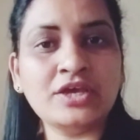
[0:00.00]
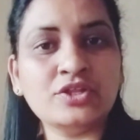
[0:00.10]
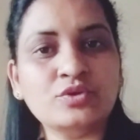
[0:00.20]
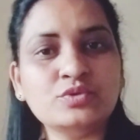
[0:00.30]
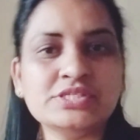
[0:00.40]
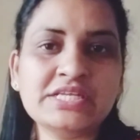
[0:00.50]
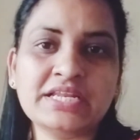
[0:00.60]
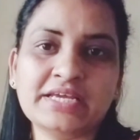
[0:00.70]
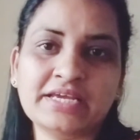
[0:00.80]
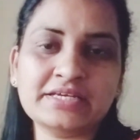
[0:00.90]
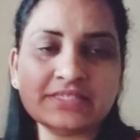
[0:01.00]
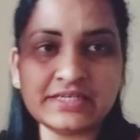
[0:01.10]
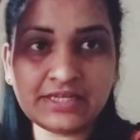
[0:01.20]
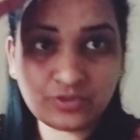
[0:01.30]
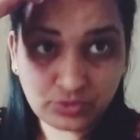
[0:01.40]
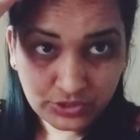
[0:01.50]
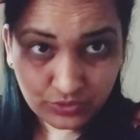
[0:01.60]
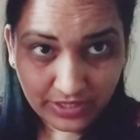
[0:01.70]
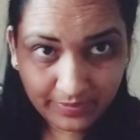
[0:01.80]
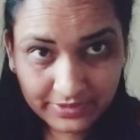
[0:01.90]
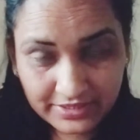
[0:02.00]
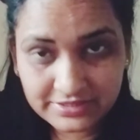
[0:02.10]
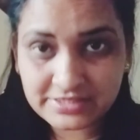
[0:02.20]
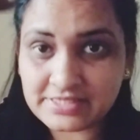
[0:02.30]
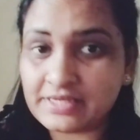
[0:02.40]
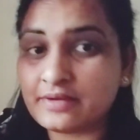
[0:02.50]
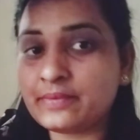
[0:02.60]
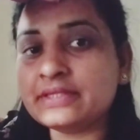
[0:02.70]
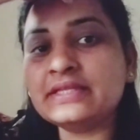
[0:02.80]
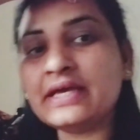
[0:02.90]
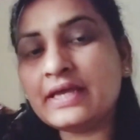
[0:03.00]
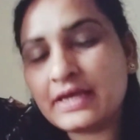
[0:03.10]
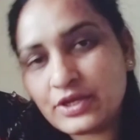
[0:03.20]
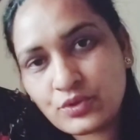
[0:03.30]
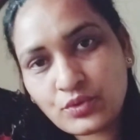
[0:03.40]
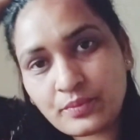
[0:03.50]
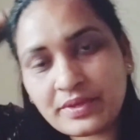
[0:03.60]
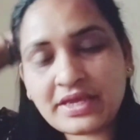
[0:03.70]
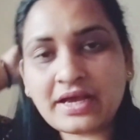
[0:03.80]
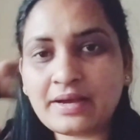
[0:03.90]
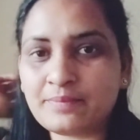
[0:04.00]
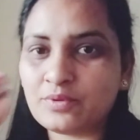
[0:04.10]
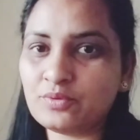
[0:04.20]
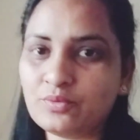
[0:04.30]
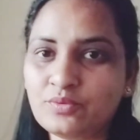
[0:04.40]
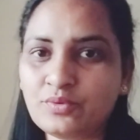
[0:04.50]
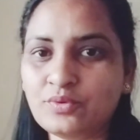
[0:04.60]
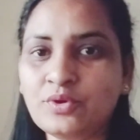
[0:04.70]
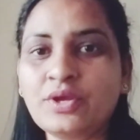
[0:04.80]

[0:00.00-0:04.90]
तो उस दिन लगेगा संडे को इंजॉय बंदा अच्छे से कर पाता है आई होप कि आप लोगों को